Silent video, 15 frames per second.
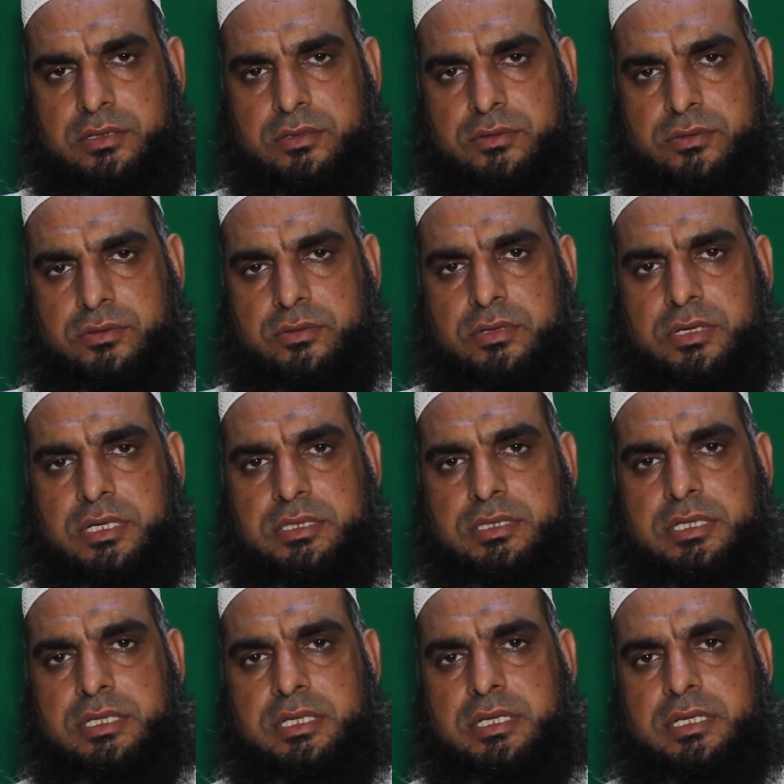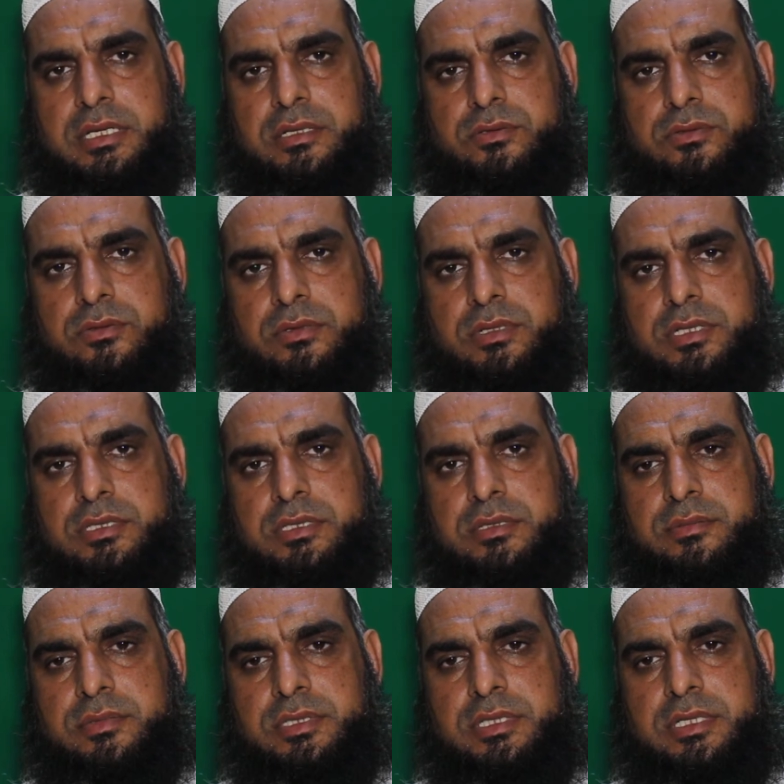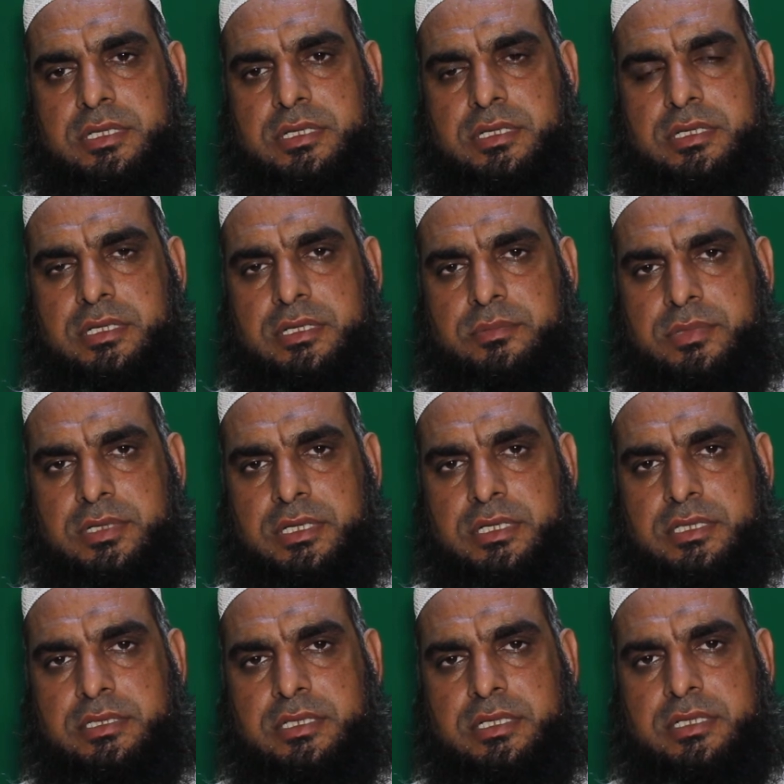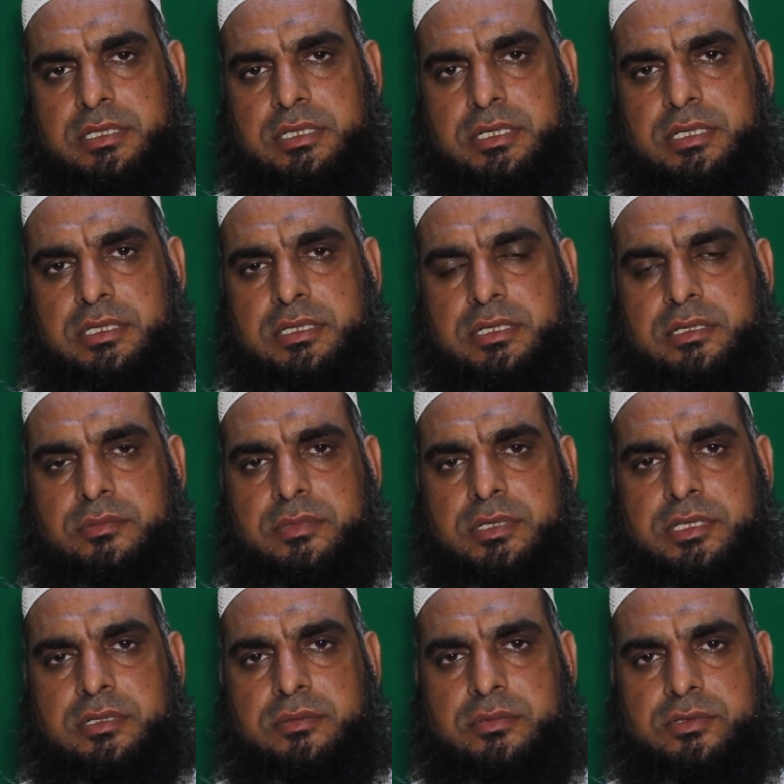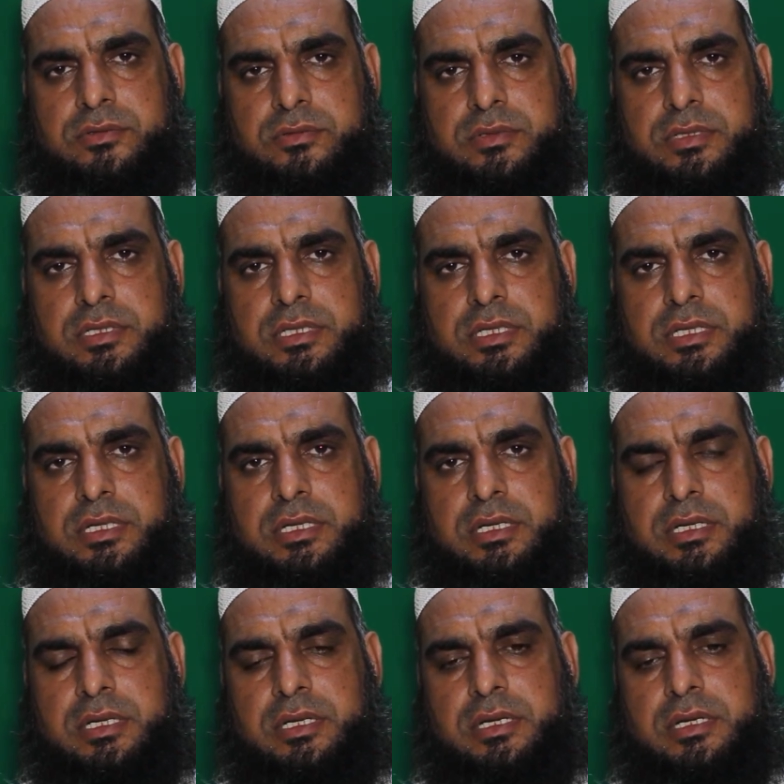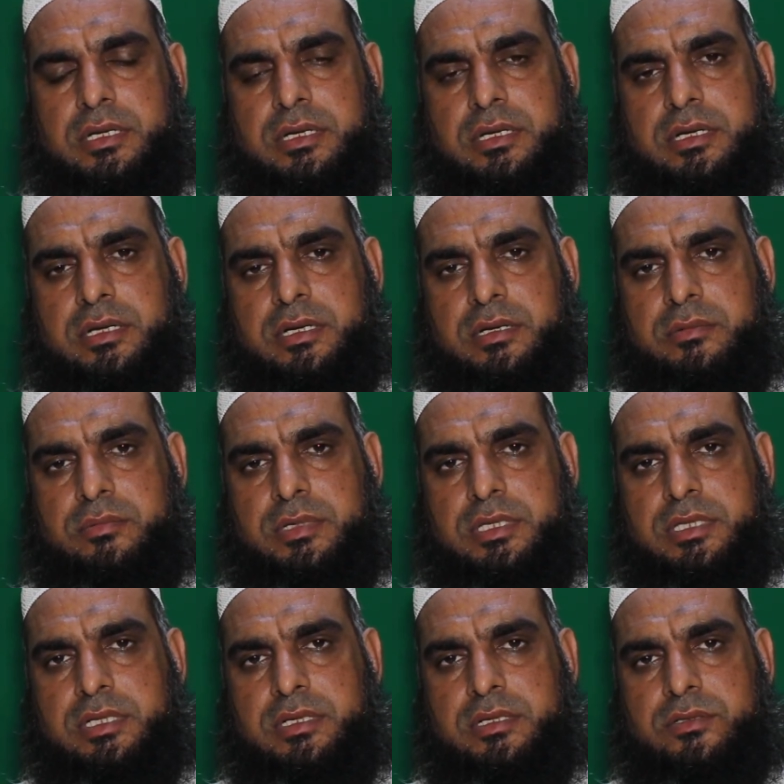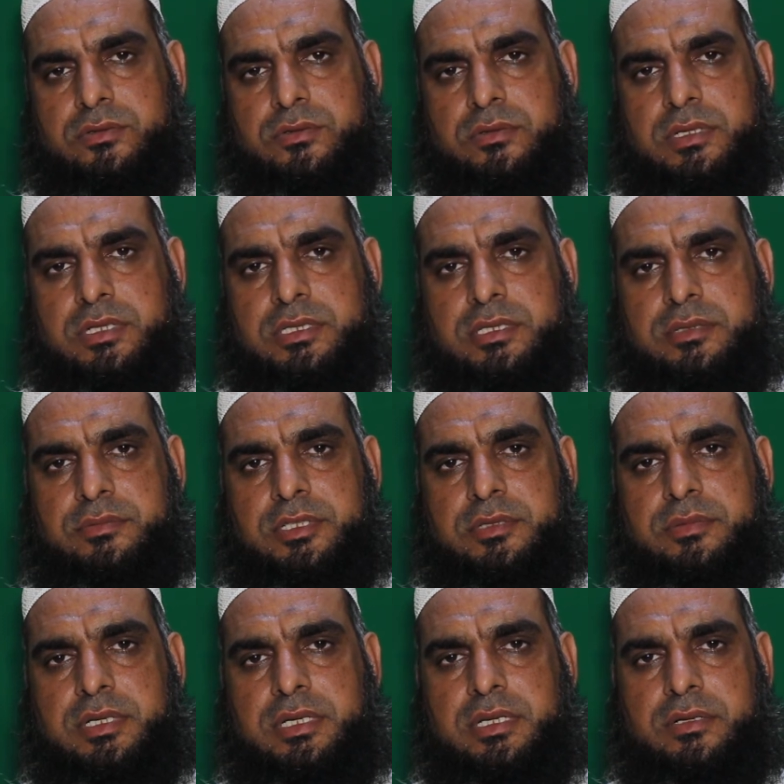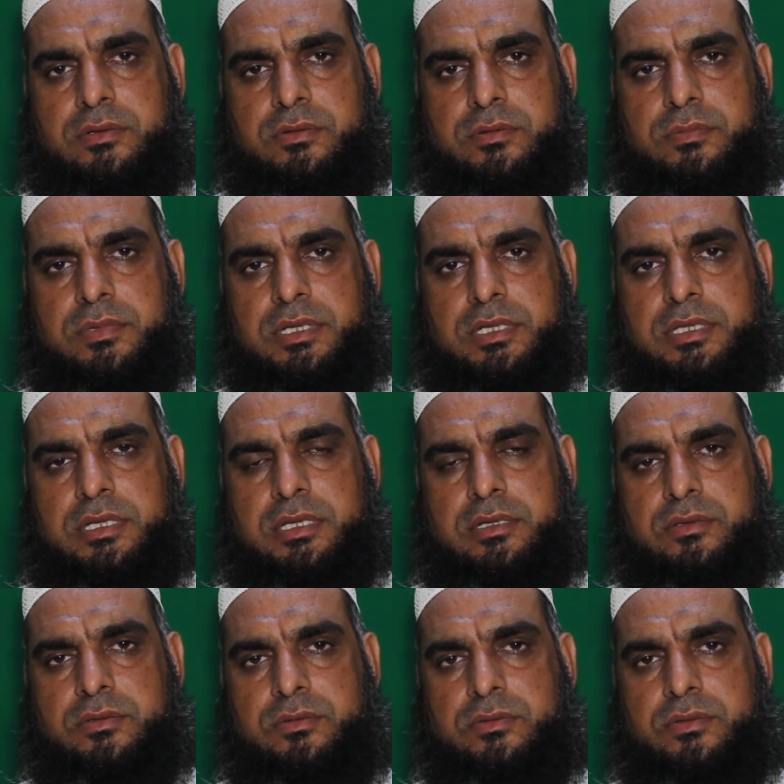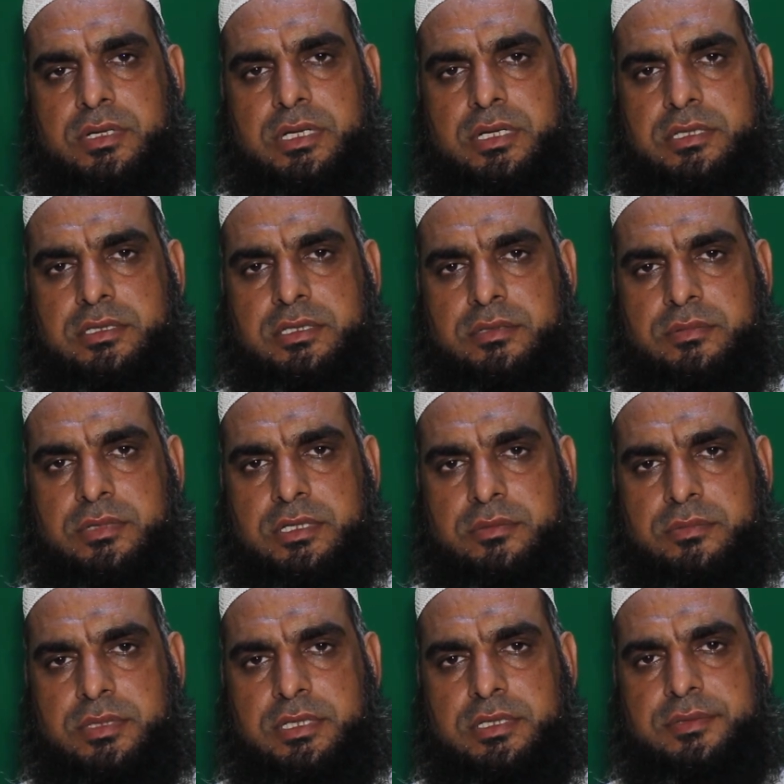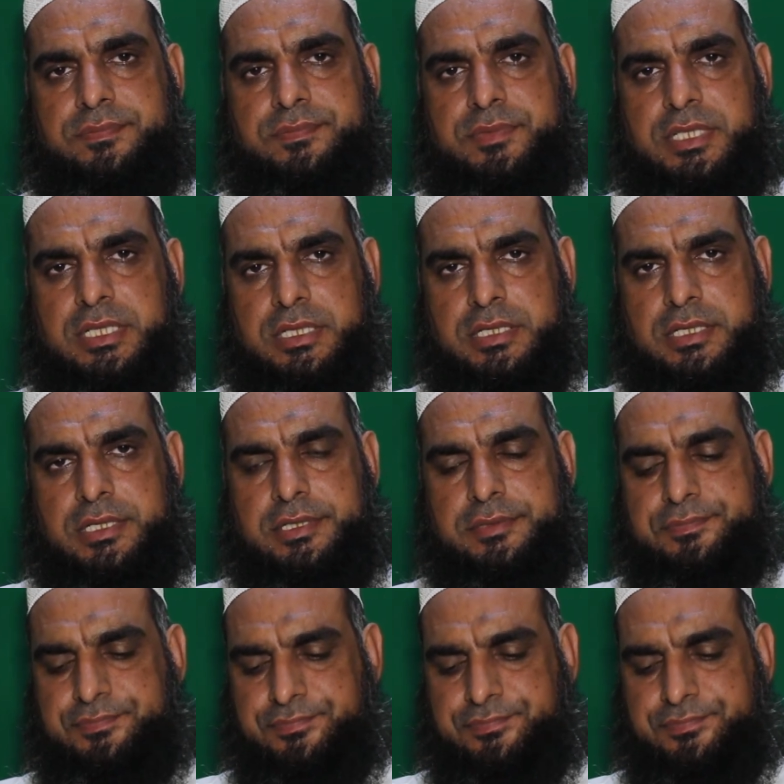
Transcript: तो ख़ुलासा यह है कि सुन्नत समझ कर नहीं पढ़ना चाहिए कि तीन मरतबा सुन्नत है अलबत् अगर सुन्नत समझे बग़ैर कोई पढ़ता है तो कोई हरज की बात भी नहीं है